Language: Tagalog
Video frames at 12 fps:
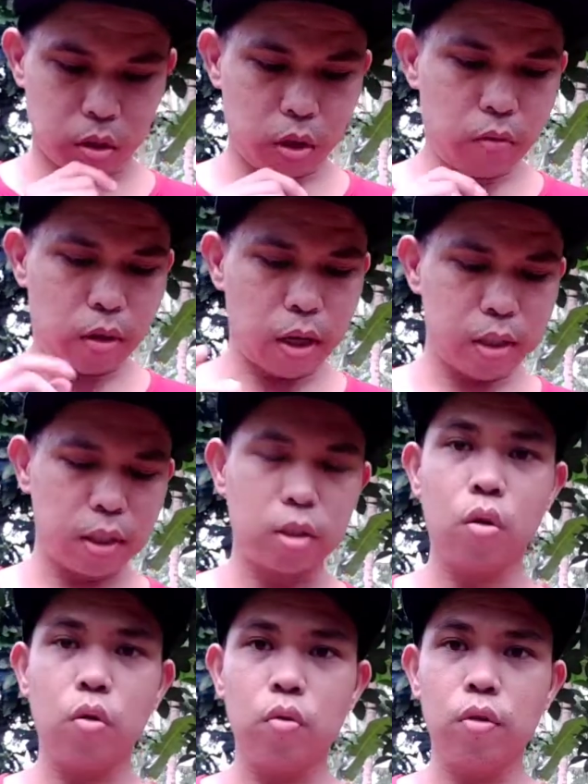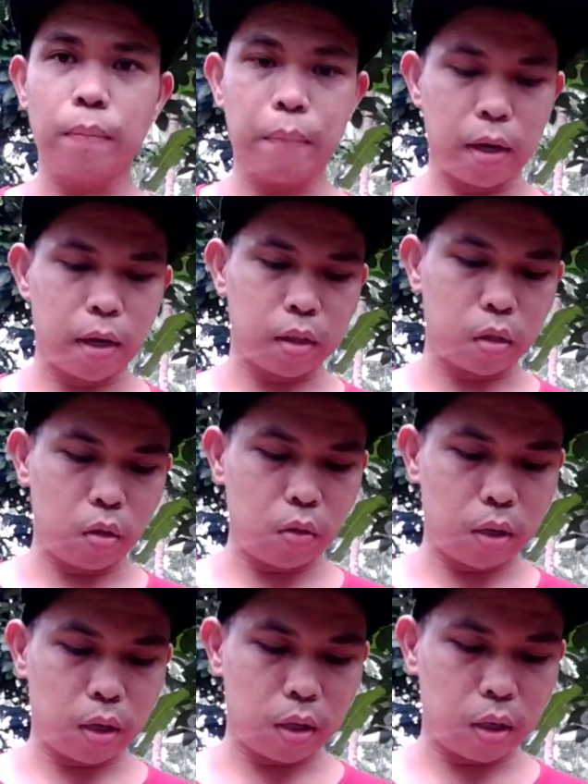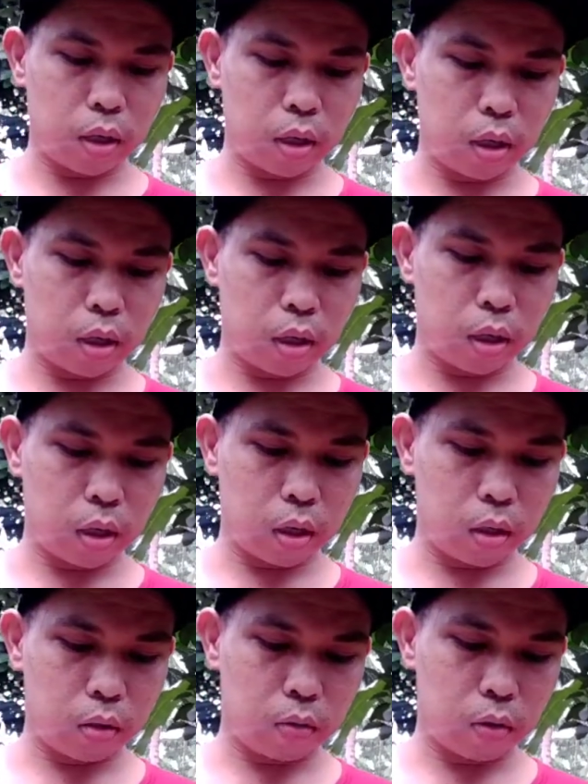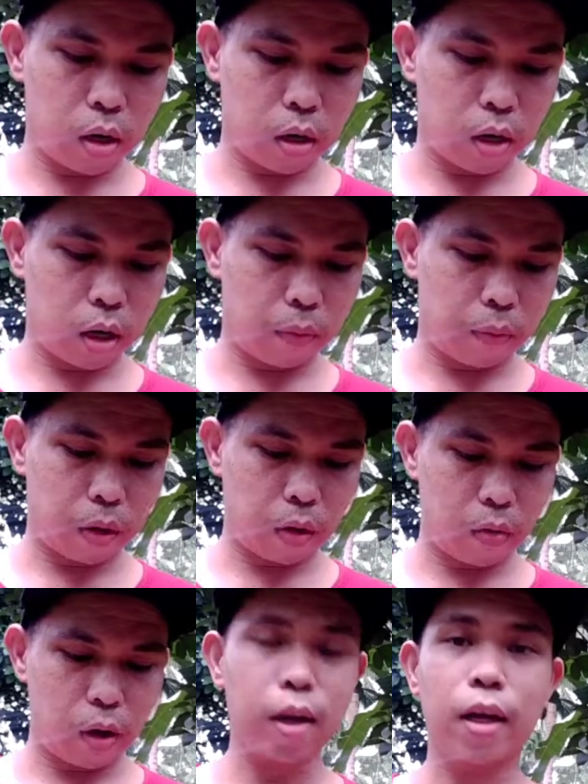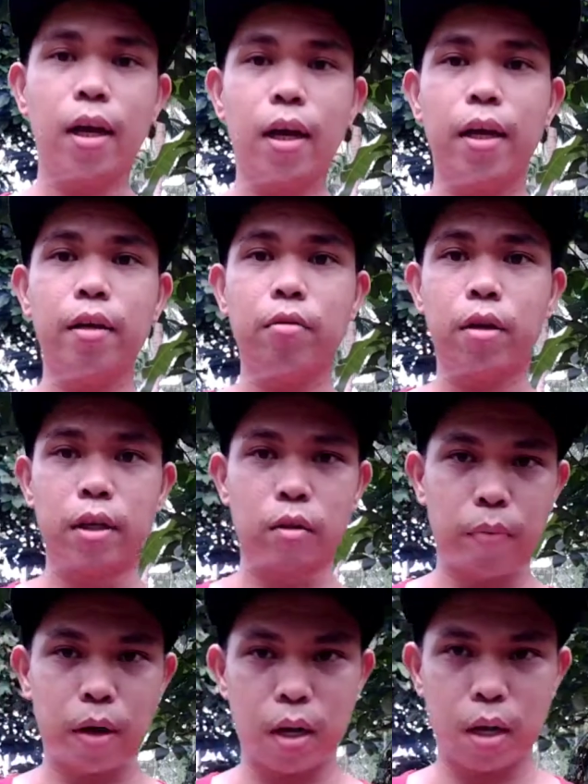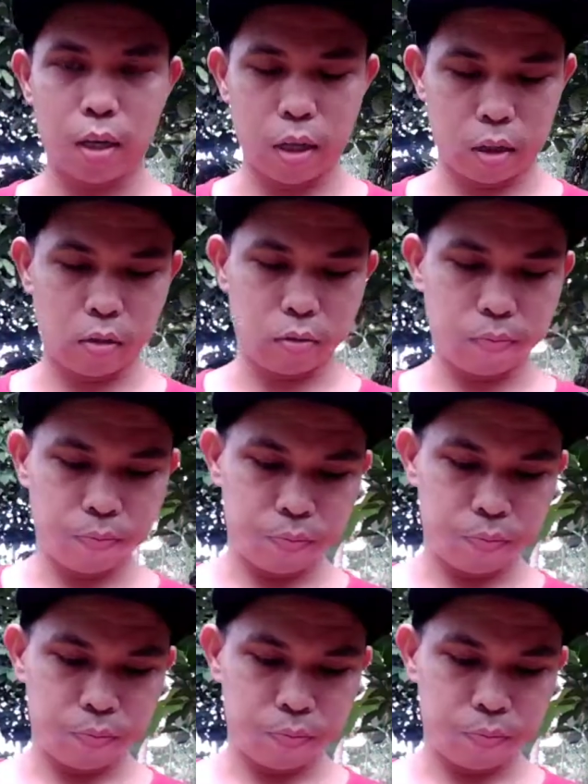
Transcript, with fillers: So ayun guys, itong number na to ay walang, nakapa, walang nakalagay kung kanino pangalan na ito.